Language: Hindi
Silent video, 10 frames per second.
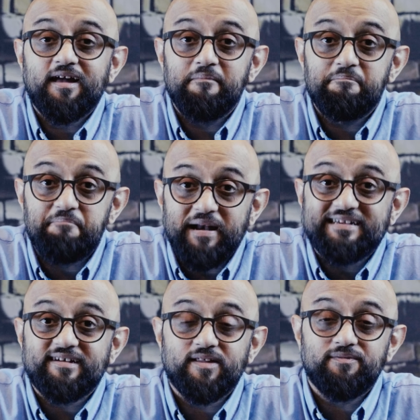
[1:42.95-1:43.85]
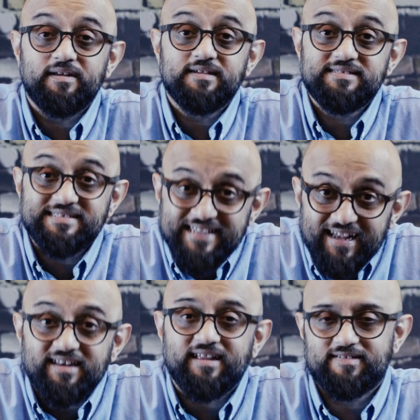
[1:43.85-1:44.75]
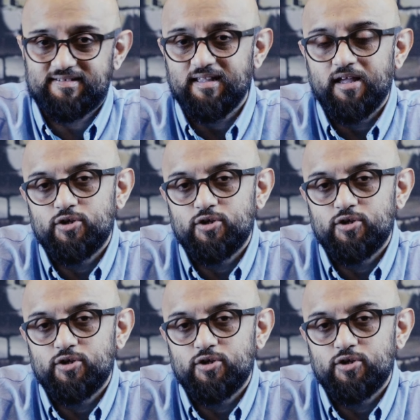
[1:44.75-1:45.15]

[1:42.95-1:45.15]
कंपेटिटिवनेस सिकनेस